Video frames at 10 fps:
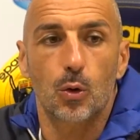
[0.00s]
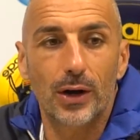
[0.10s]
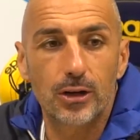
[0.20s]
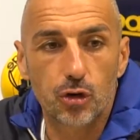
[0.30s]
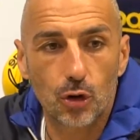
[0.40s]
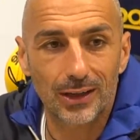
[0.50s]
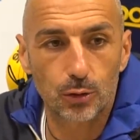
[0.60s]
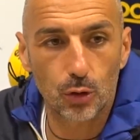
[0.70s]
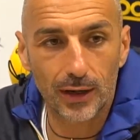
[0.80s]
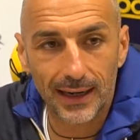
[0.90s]
quel
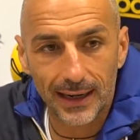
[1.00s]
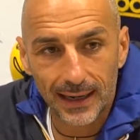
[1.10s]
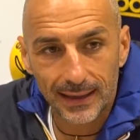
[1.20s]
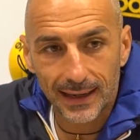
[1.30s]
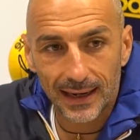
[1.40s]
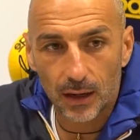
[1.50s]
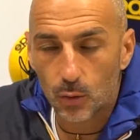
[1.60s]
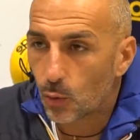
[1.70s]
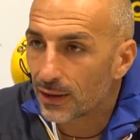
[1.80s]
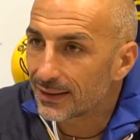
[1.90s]
giocatore
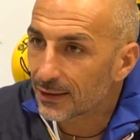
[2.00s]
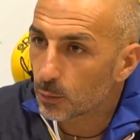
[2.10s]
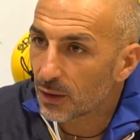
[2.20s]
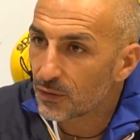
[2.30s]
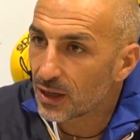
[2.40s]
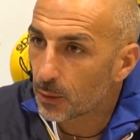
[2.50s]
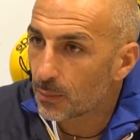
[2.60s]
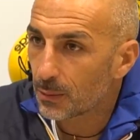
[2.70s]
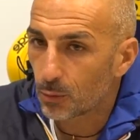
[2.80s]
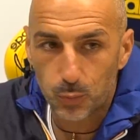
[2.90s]
dalla qualità sopraffina, però
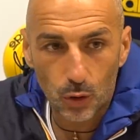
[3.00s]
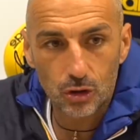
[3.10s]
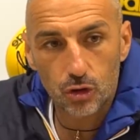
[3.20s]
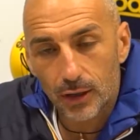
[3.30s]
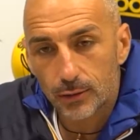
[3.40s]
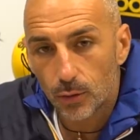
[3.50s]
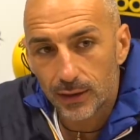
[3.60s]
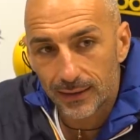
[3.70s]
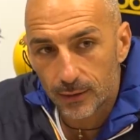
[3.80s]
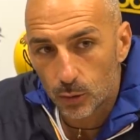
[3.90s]
abbiamo buoni
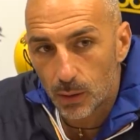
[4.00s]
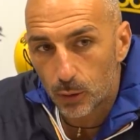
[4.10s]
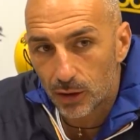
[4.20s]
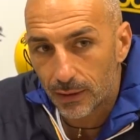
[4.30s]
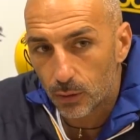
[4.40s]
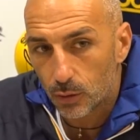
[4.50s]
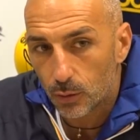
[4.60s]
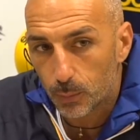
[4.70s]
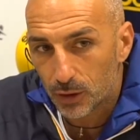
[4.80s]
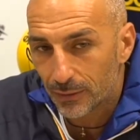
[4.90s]
giocatori che secondo me
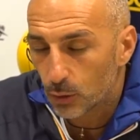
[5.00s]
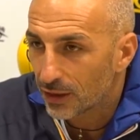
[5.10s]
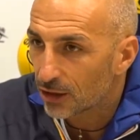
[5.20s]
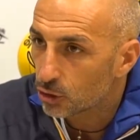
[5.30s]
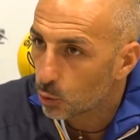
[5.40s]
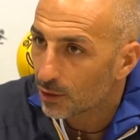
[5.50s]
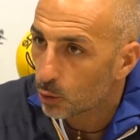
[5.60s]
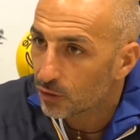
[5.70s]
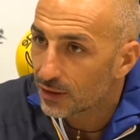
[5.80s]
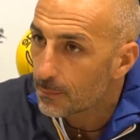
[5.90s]
potevano, potevano darci
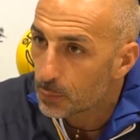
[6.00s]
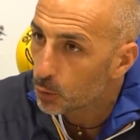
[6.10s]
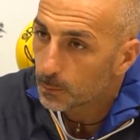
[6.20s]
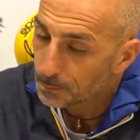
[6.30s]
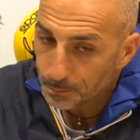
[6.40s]
qualcosina in più.